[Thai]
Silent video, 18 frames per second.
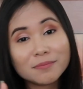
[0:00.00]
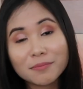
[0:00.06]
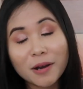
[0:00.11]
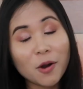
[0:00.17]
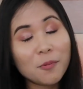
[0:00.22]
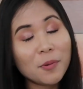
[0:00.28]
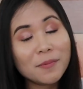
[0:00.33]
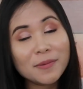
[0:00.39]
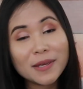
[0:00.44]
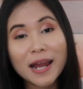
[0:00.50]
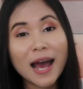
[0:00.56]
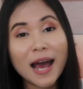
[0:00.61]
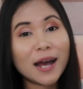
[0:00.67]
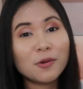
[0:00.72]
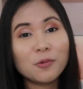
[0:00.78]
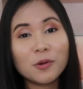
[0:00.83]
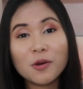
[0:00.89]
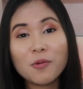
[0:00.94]
เราไม่มี
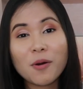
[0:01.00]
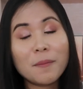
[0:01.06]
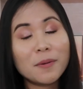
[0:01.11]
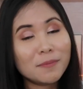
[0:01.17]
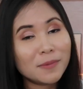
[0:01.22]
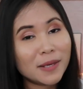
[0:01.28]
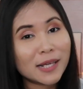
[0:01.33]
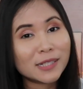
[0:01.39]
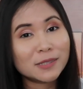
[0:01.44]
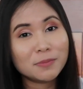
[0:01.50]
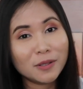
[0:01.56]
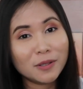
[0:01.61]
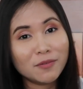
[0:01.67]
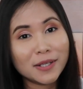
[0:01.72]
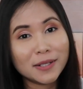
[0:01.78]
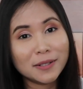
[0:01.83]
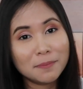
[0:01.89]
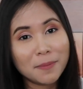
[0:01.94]
ทางรู้เลยว่ามันมี
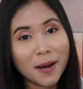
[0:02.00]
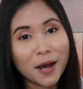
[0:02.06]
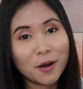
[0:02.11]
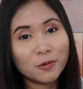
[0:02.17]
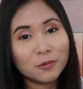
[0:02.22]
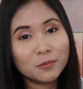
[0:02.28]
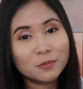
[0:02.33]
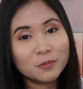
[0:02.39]
HPV หรือเปล่า